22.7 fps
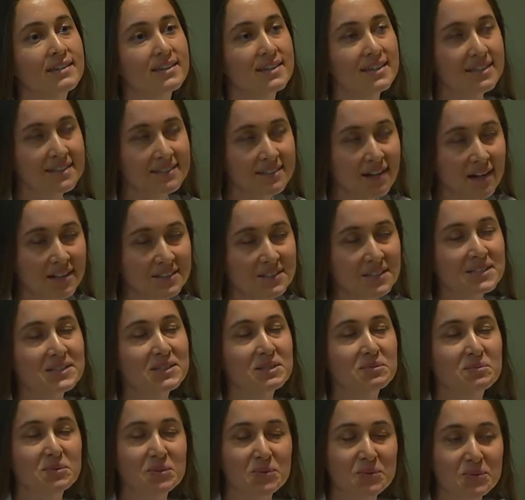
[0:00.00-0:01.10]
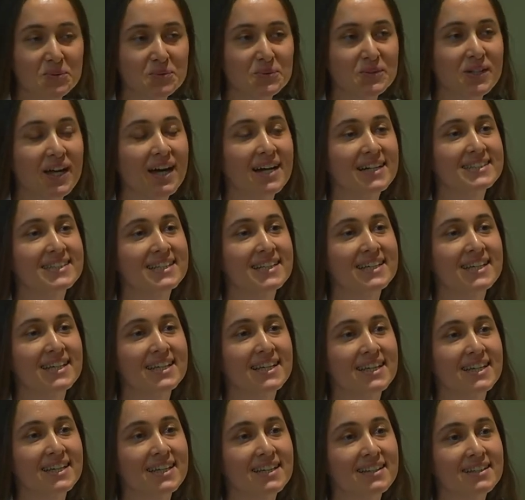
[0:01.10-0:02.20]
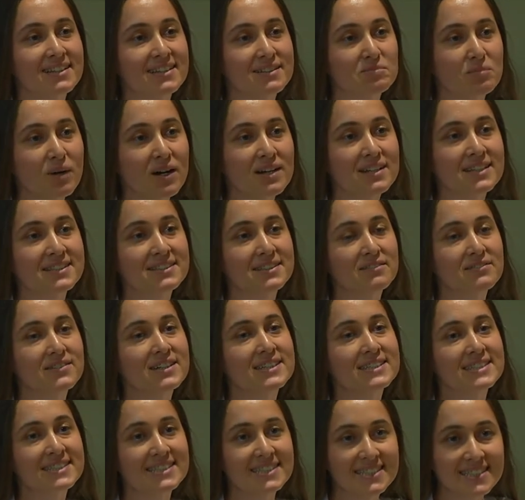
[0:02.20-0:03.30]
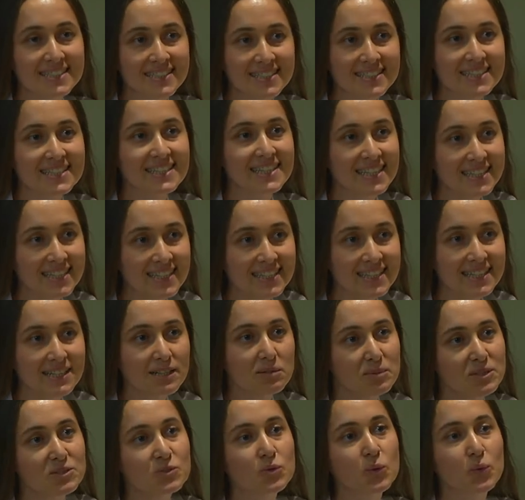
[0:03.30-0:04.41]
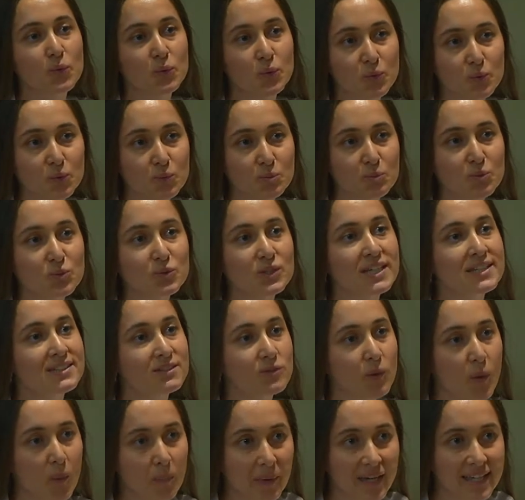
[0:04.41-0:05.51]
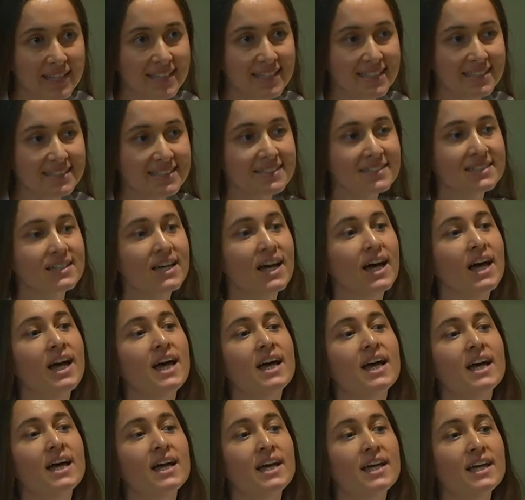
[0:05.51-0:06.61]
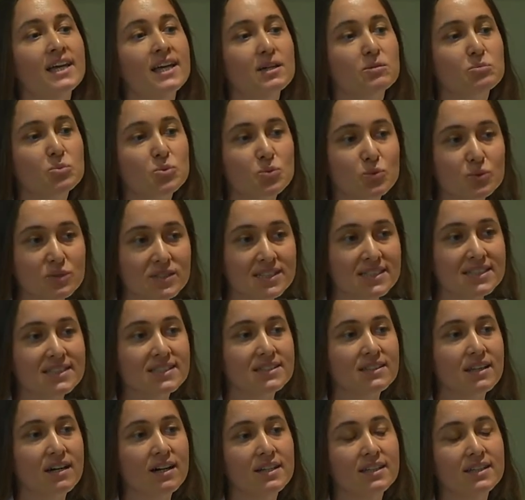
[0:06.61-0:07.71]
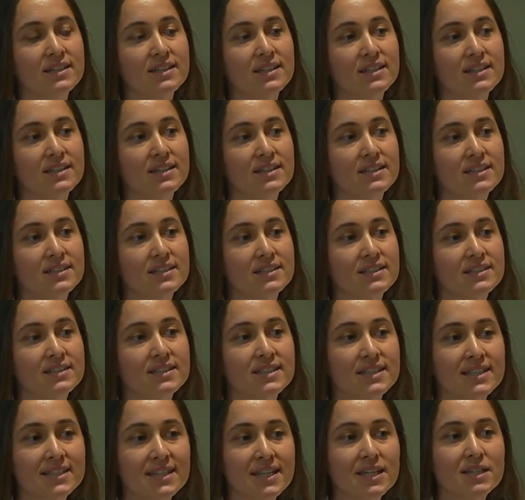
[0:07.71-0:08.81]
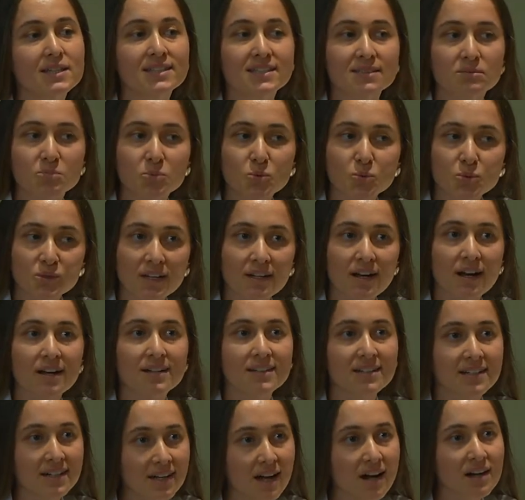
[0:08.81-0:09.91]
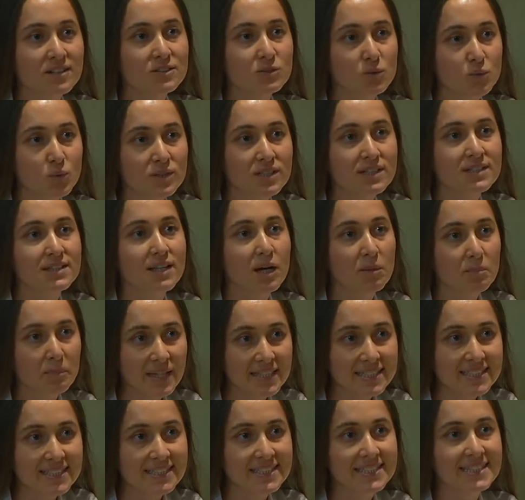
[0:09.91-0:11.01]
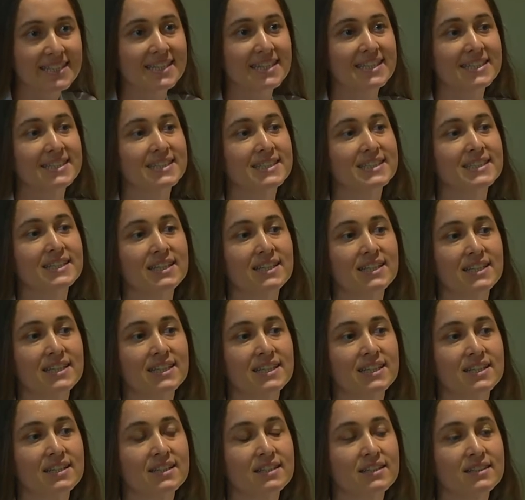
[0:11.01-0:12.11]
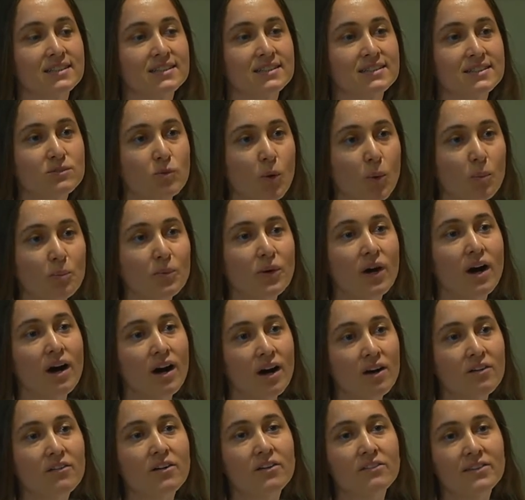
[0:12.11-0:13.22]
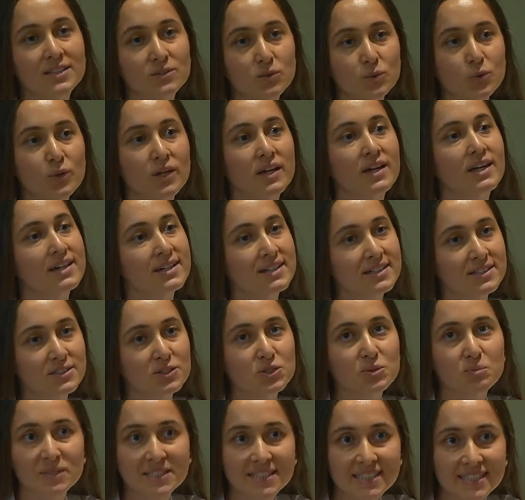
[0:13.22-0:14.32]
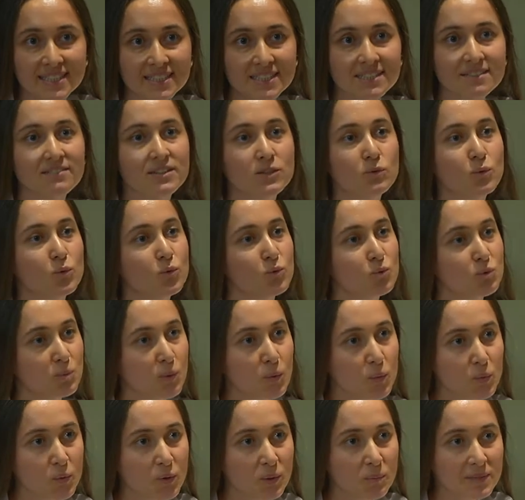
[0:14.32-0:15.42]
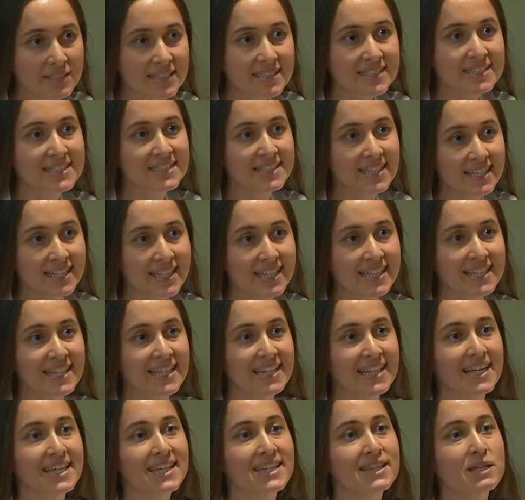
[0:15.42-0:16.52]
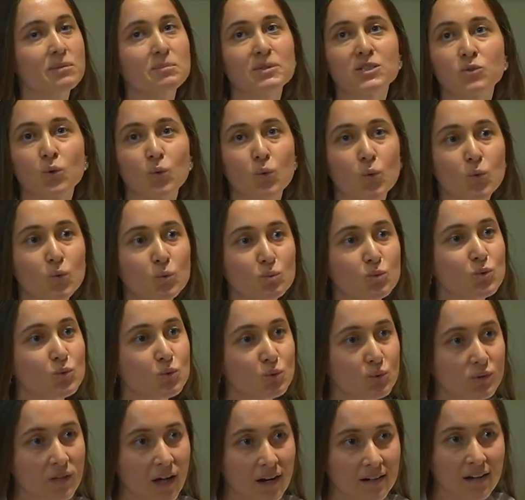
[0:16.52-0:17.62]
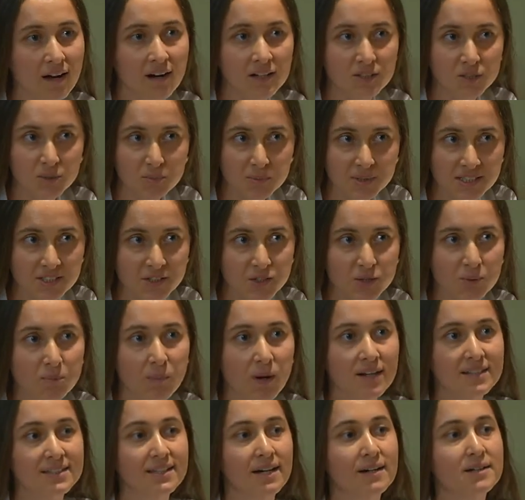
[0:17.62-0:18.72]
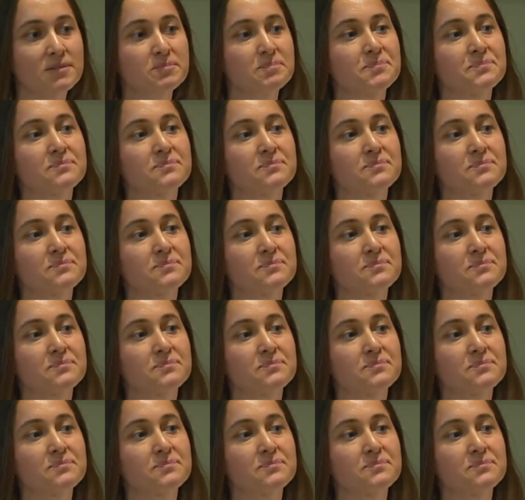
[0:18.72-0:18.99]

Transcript: İhraç ettiğimiz ürünlerde e, maalesef kalıntı riski nedeniyle birçok ürünümüz geri dönmektedir. E, bunun dışında e, yine bu zararlara karşı kullanılan pestisitlerin e, toprağa, hava ve suya karışması ve dönüşüme uğraması nedeniyle yine birçok olumsuzluklar karşımıza çıkmakta.